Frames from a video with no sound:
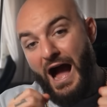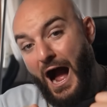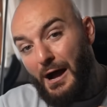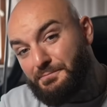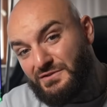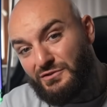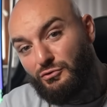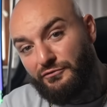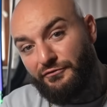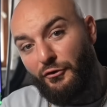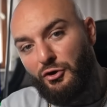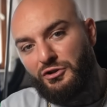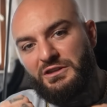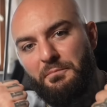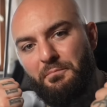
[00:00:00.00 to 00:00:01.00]
Absolut
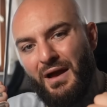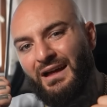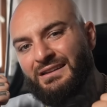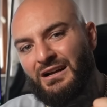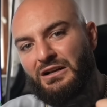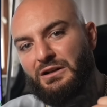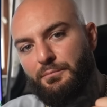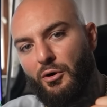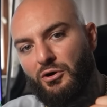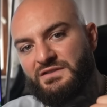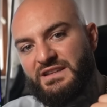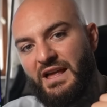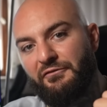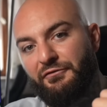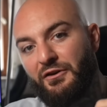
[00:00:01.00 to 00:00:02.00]
verrückte
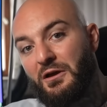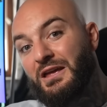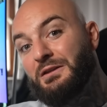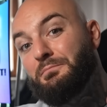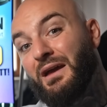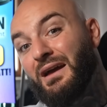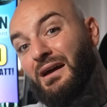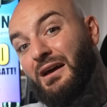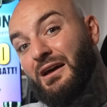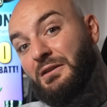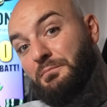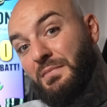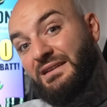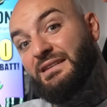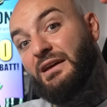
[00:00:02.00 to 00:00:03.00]
Bernackel-Boxkämpfe in
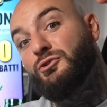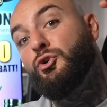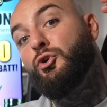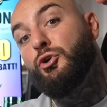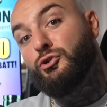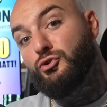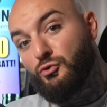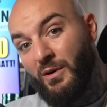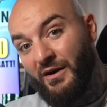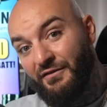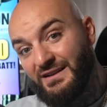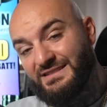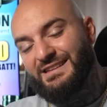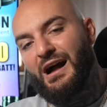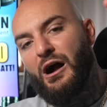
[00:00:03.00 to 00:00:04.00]
mehreren Metern Höhen über
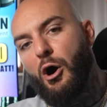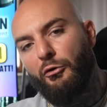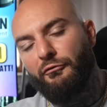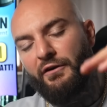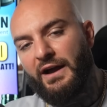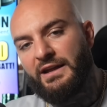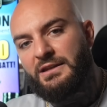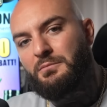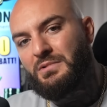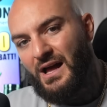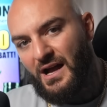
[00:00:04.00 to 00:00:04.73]
Wasser auf einem